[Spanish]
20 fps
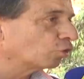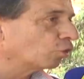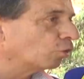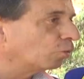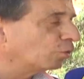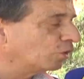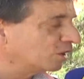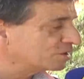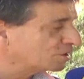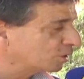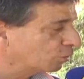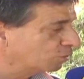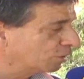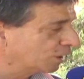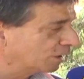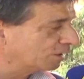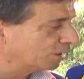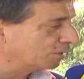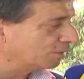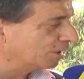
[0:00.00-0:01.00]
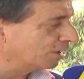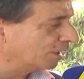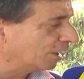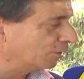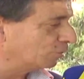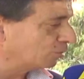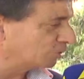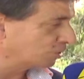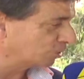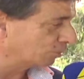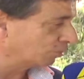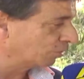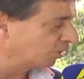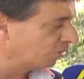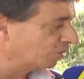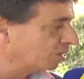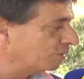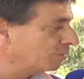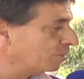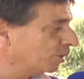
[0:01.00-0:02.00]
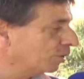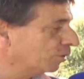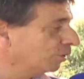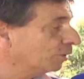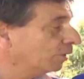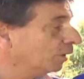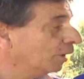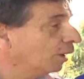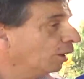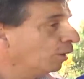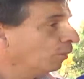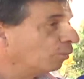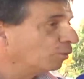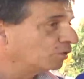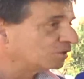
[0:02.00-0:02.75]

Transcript: afirma que por tercer año consecutivo,